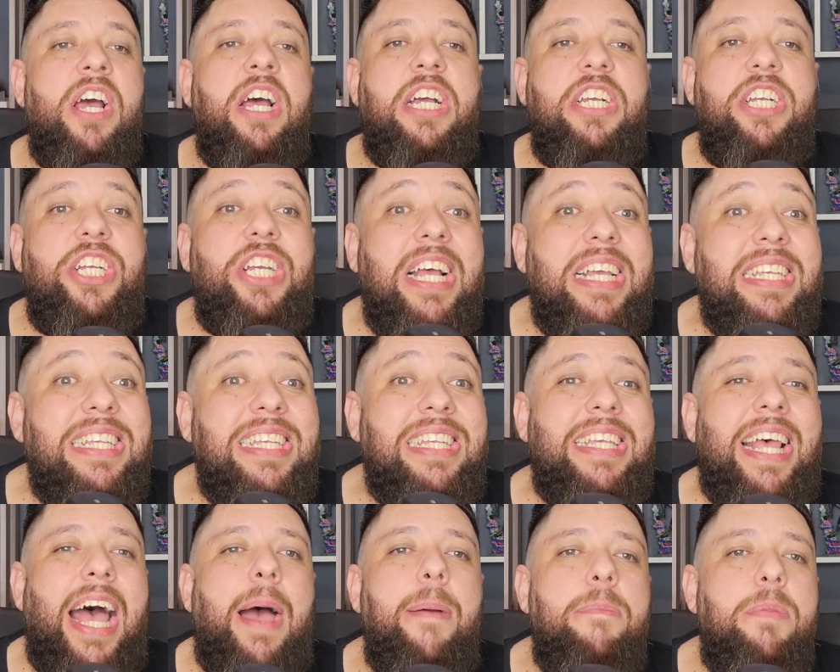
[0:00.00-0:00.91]
já
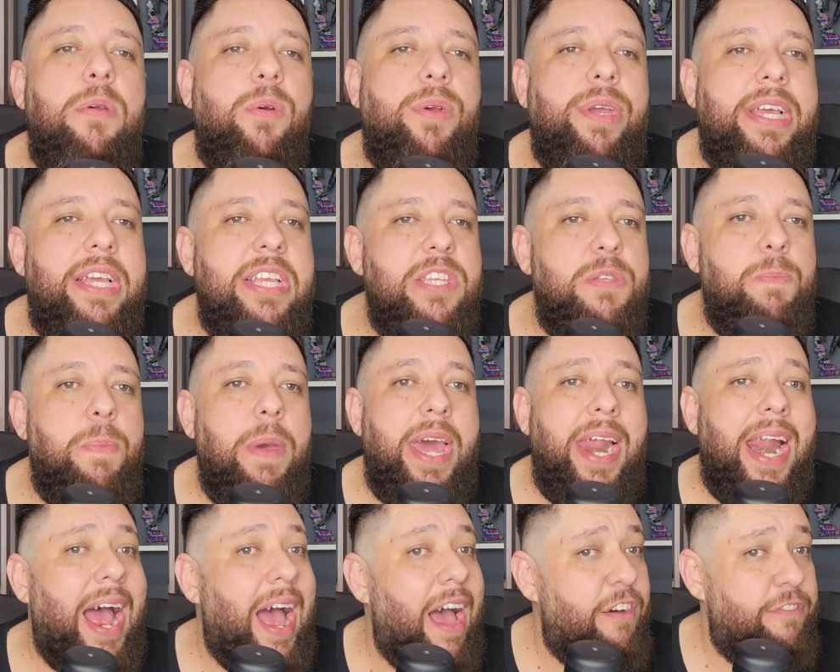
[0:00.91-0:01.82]
sabe o que
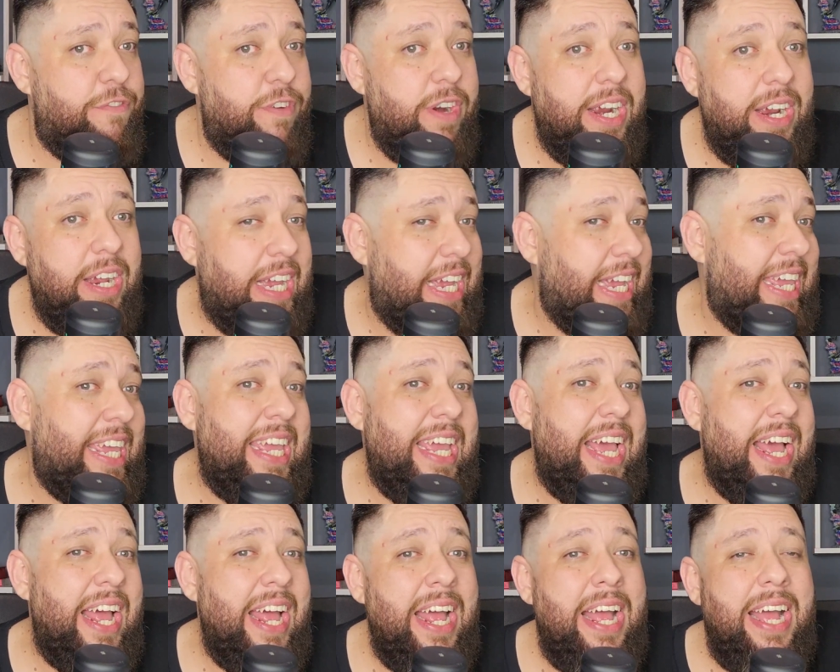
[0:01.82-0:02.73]
esperar. A
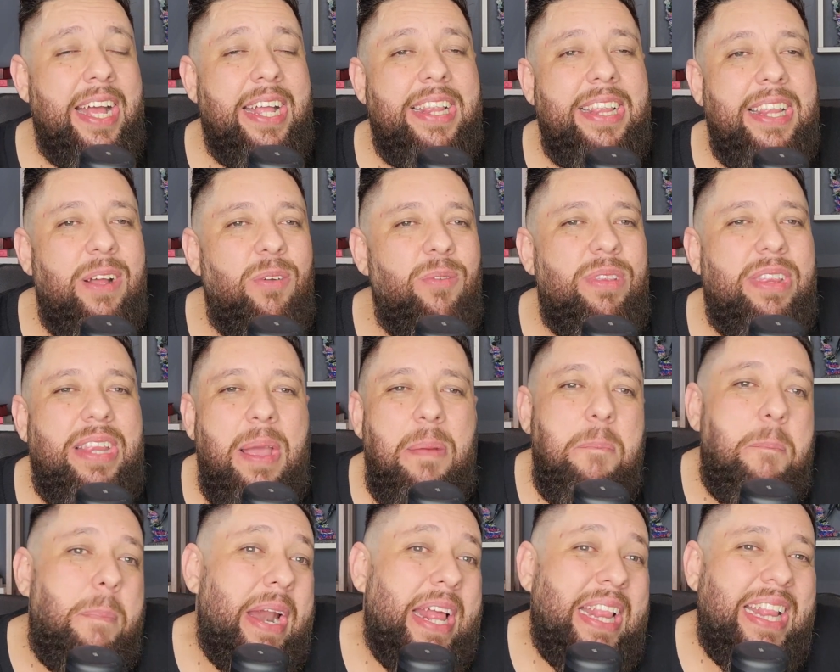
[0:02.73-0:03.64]
franquia não tem
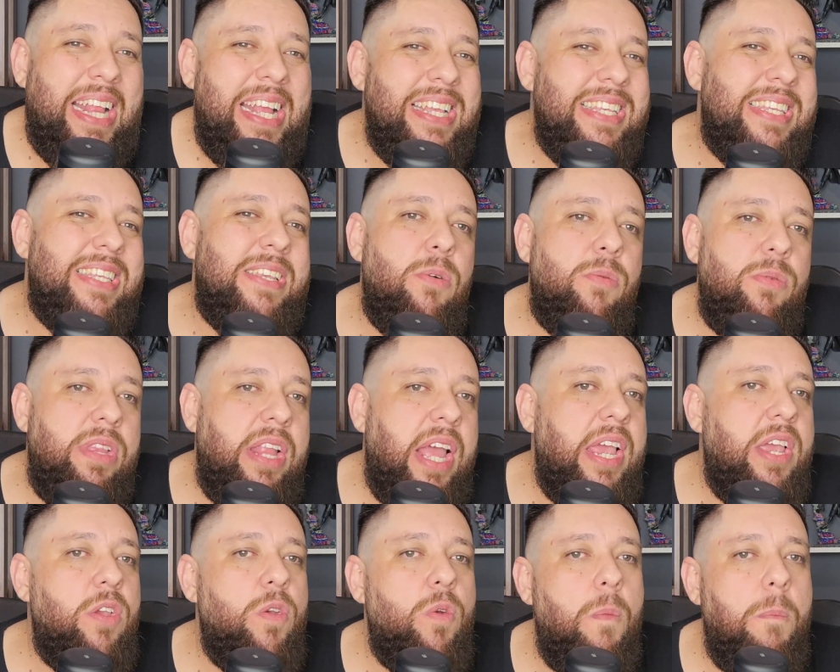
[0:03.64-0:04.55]
pretensão
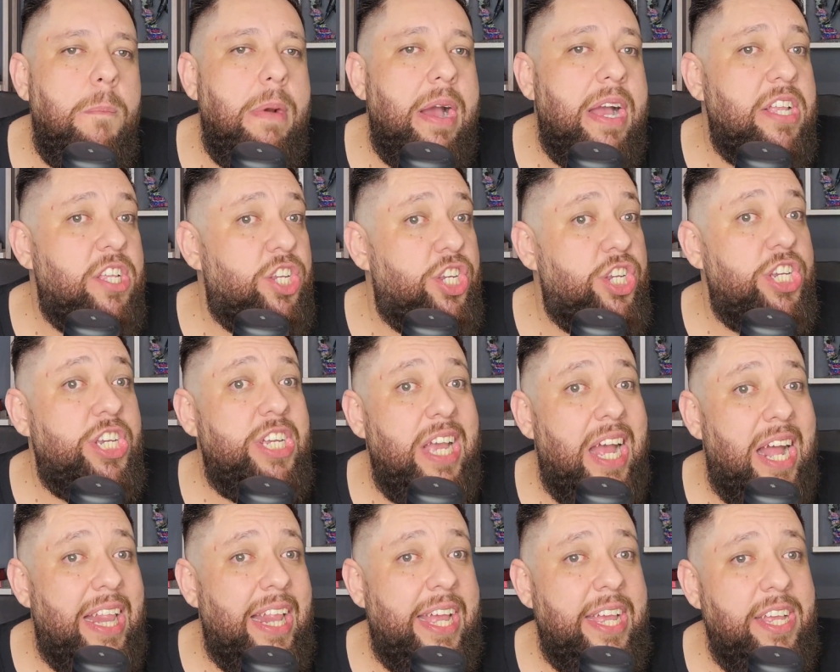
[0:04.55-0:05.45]
nenhuma de ir
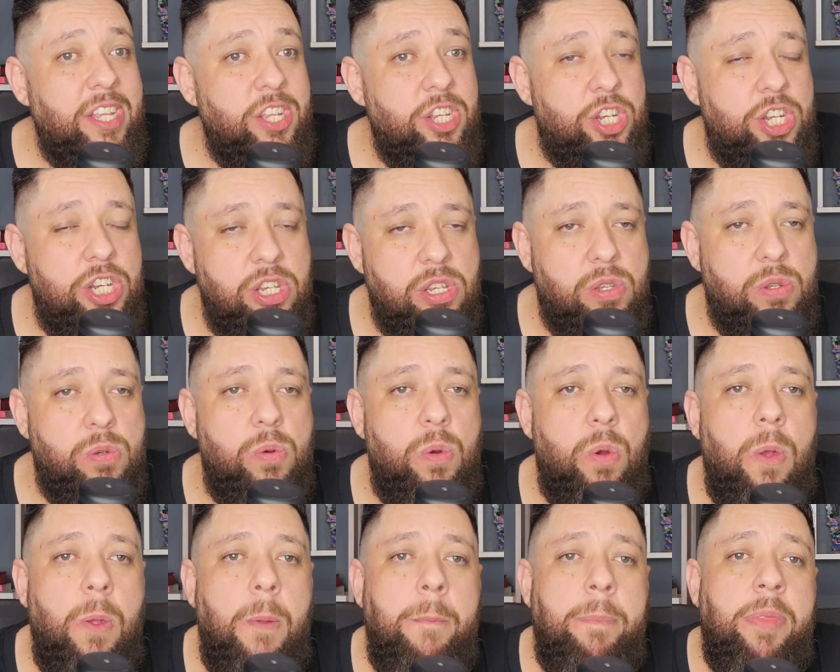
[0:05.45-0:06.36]
além disso.
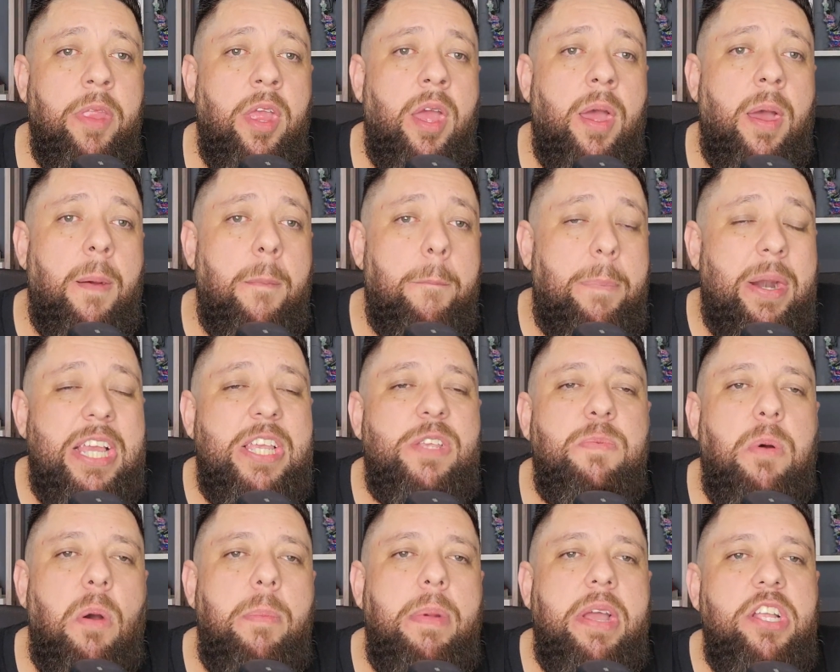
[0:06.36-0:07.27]

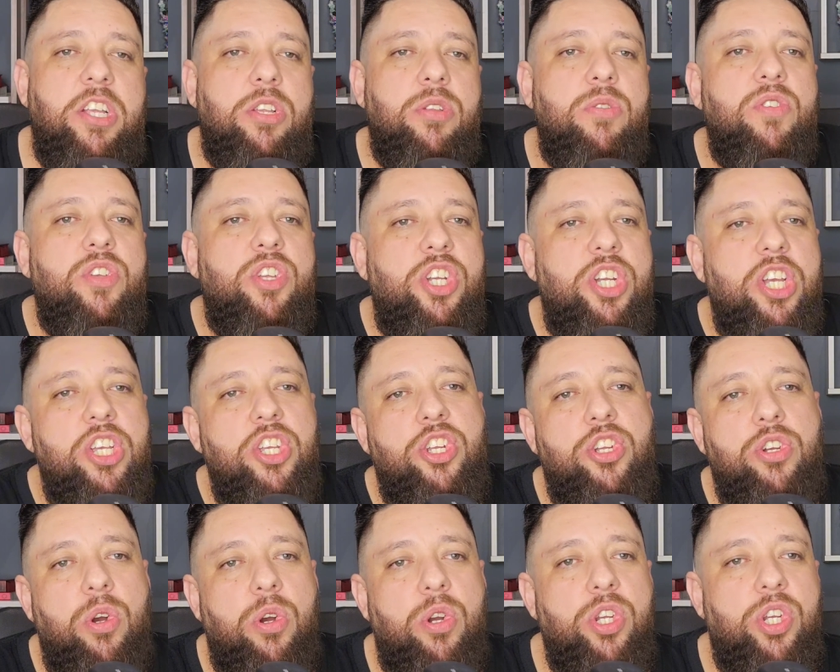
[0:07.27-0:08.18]
Principalmente nos dias
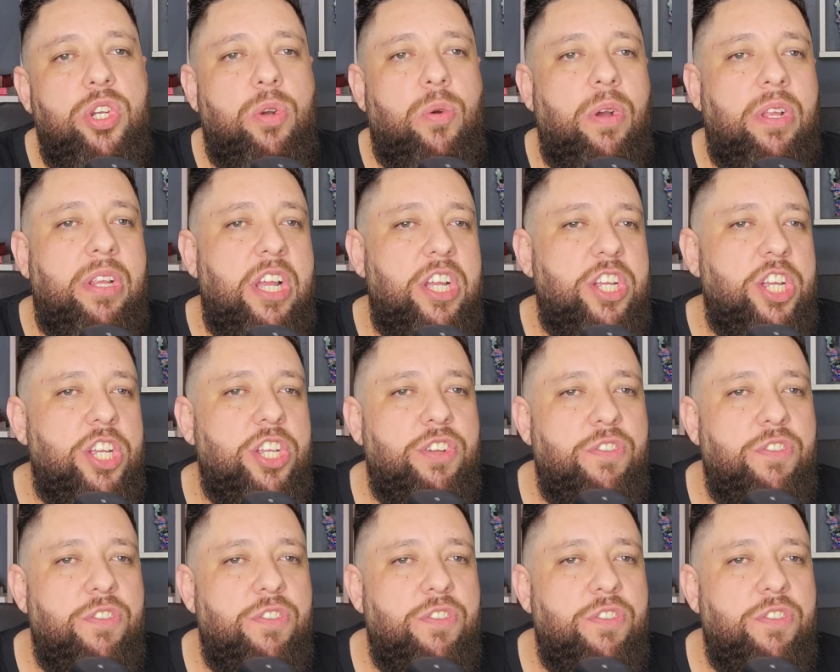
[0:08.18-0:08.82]
de hoje, quando a gente